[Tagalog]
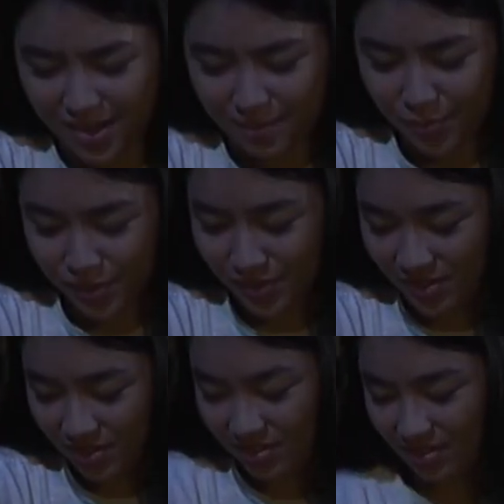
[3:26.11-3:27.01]
lang po
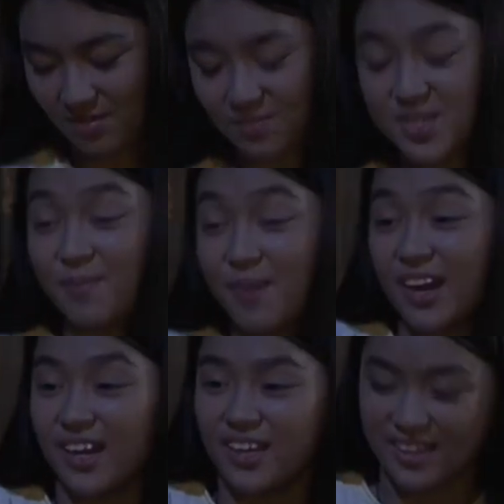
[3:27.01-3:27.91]
yun. Basta
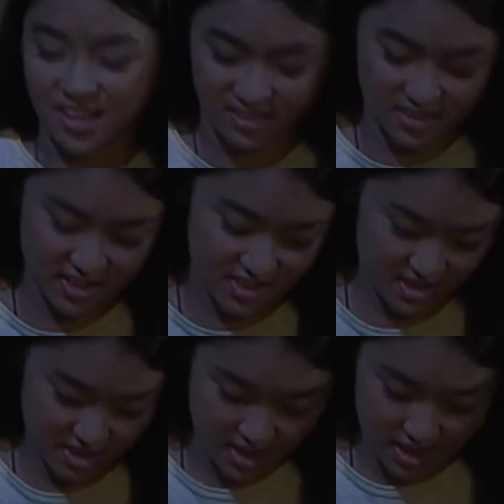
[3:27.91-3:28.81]
para kay tatay.
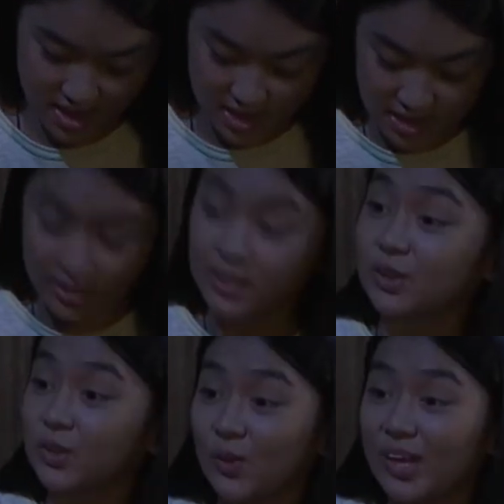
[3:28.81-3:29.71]

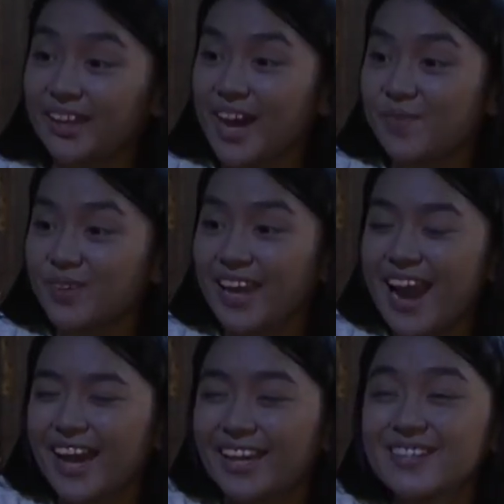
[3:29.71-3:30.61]
Tulad nga po ng
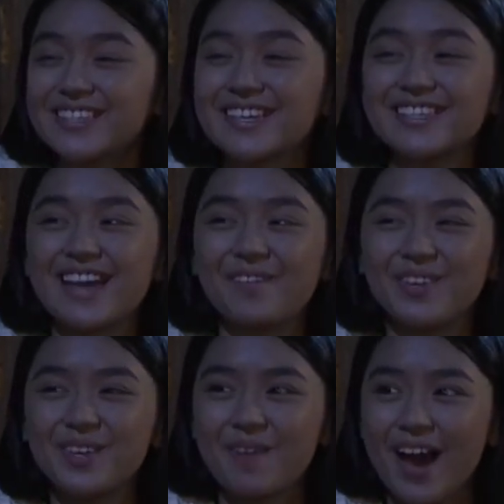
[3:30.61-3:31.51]
lagi niya
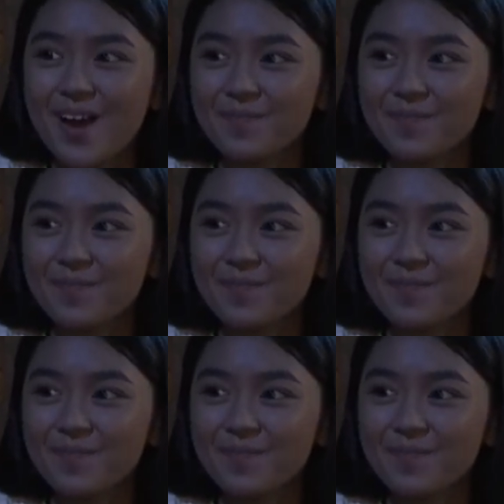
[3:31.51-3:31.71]
sinasabi, di ba?